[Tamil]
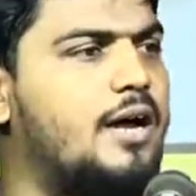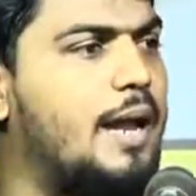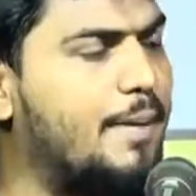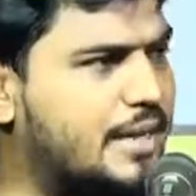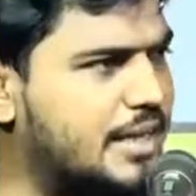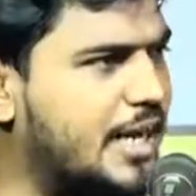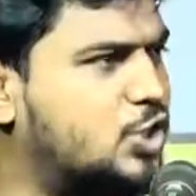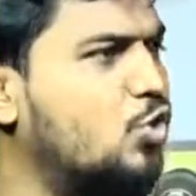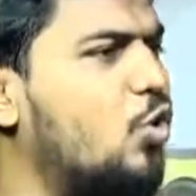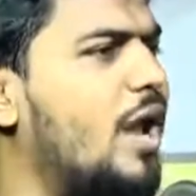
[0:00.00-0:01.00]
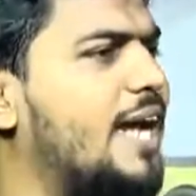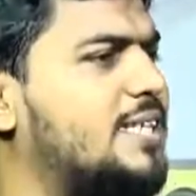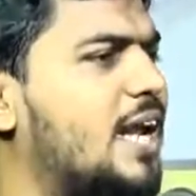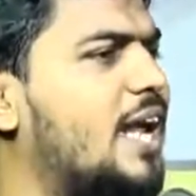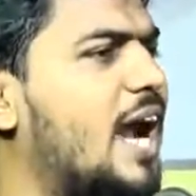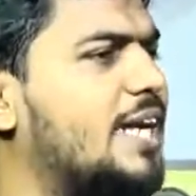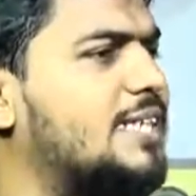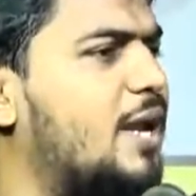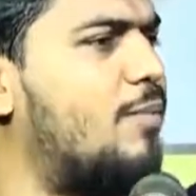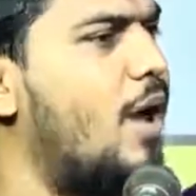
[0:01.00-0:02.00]
நமக்கு ரசூலுல்லாய் சல்லா
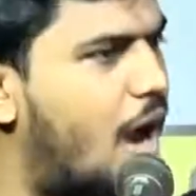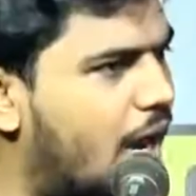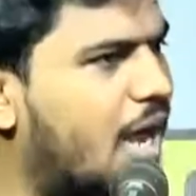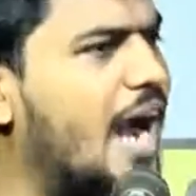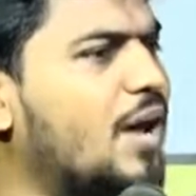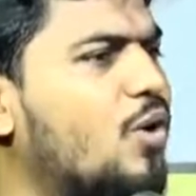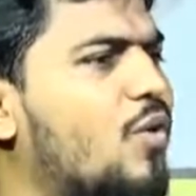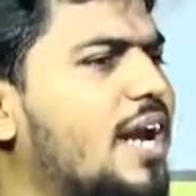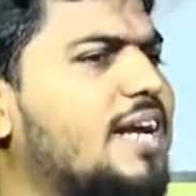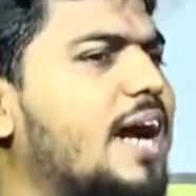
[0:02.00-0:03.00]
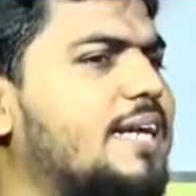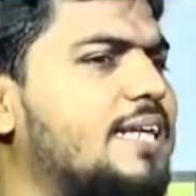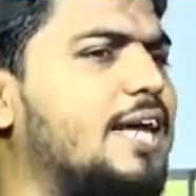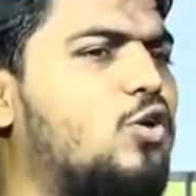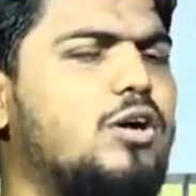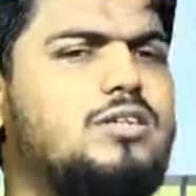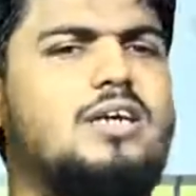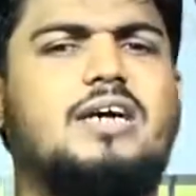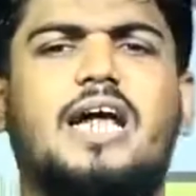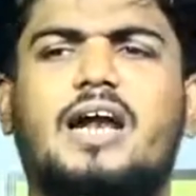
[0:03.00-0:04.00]
அலிஸ்லாம் அழகான ஒரு வழிகாட்டுதலை
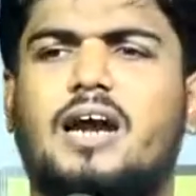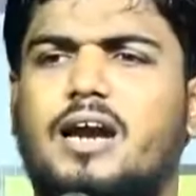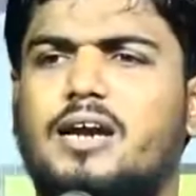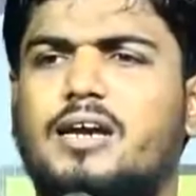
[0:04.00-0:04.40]
கொடுத்திருக்கிறார்கள்